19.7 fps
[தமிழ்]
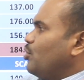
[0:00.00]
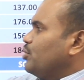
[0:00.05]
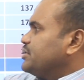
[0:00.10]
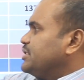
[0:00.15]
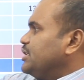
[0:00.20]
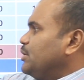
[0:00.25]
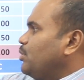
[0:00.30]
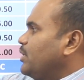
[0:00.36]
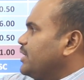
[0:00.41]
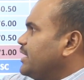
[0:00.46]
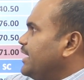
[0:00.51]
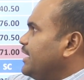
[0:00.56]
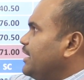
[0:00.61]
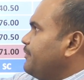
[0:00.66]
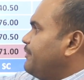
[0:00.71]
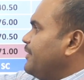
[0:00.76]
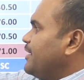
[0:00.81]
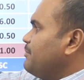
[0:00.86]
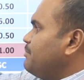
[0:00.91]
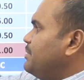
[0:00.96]
ஓசி ஒன்
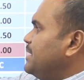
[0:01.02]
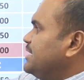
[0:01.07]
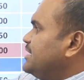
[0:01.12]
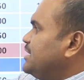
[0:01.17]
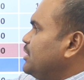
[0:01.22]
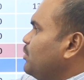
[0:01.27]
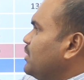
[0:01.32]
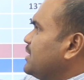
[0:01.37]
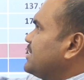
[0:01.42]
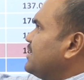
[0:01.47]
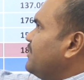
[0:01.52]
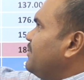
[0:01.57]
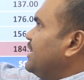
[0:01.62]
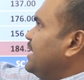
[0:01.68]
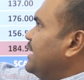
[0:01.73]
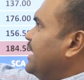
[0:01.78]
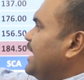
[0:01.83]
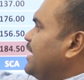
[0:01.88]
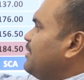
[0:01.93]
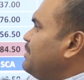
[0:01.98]
எயிட்டி ஃபைவ் பிசி ஒன்
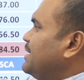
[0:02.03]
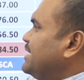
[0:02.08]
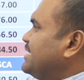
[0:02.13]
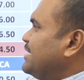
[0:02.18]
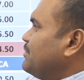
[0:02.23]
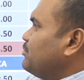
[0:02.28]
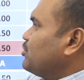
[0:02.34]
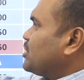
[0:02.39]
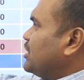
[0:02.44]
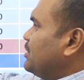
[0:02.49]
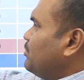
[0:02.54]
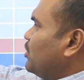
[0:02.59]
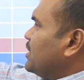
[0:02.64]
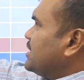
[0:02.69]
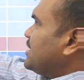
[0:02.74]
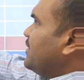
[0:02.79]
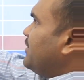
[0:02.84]
செவன்ட்டி எயிட் பிசி முஸ்லீம் ஒன்